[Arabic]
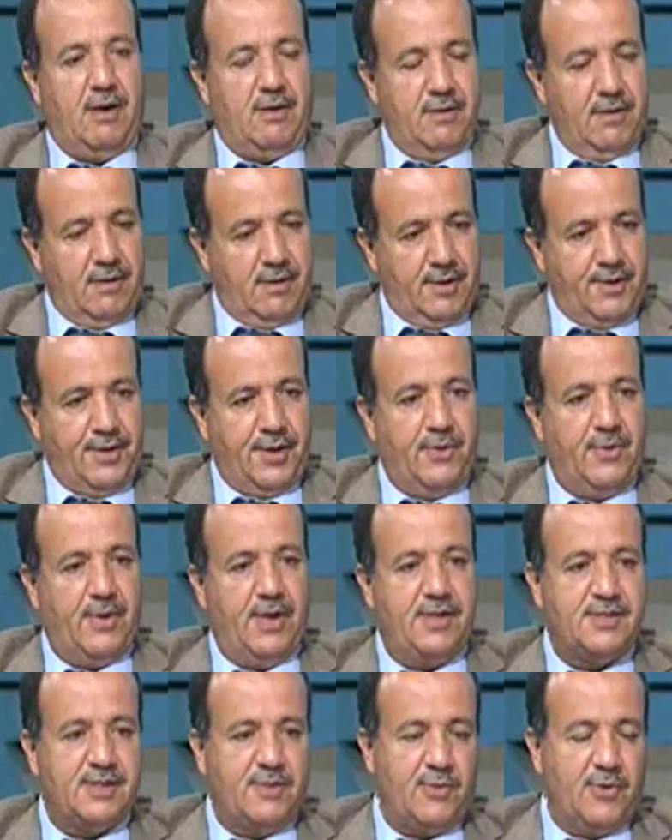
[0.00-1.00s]
حقيقة وليس
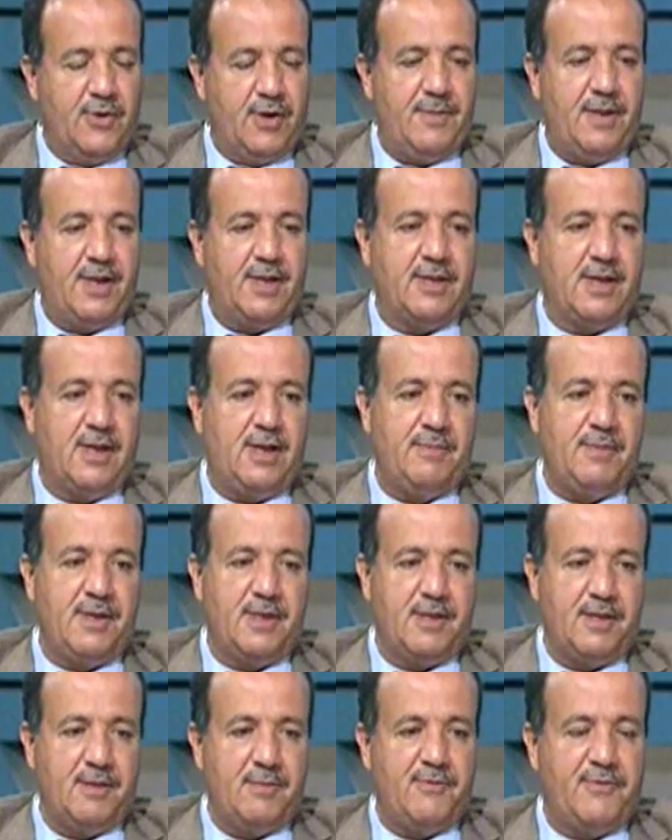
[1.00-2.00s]
مجاملة لم
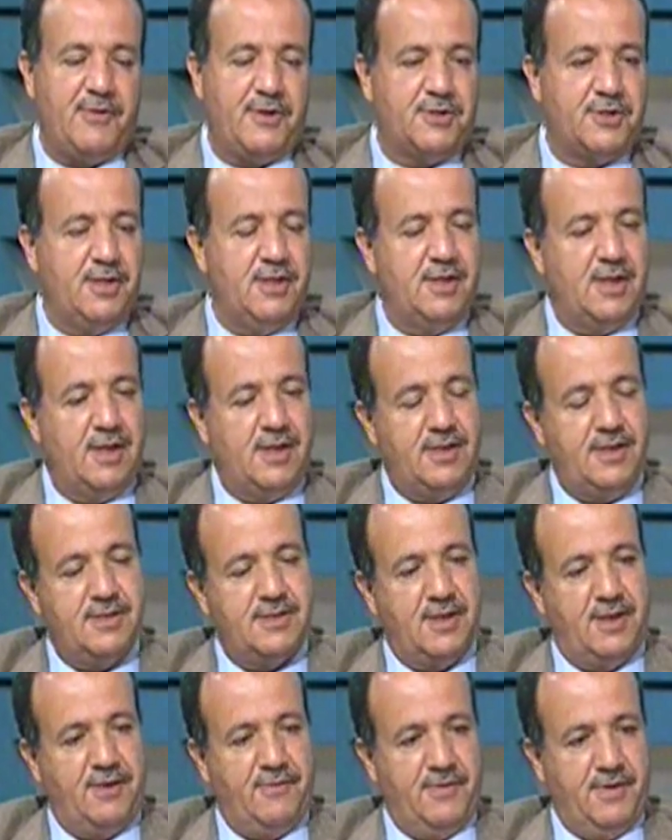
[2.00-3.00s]
يتم في 20 30
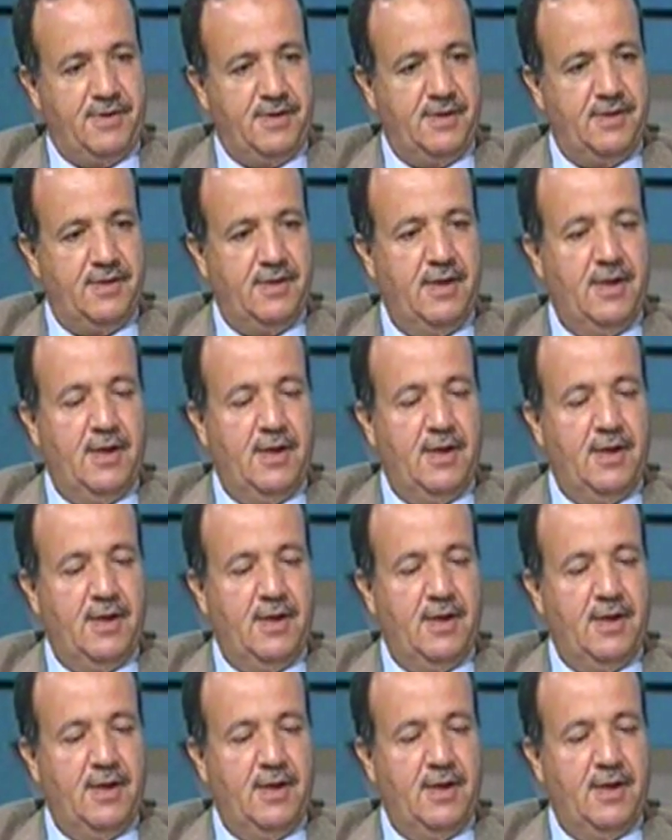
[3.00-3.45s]
سنة فاتت.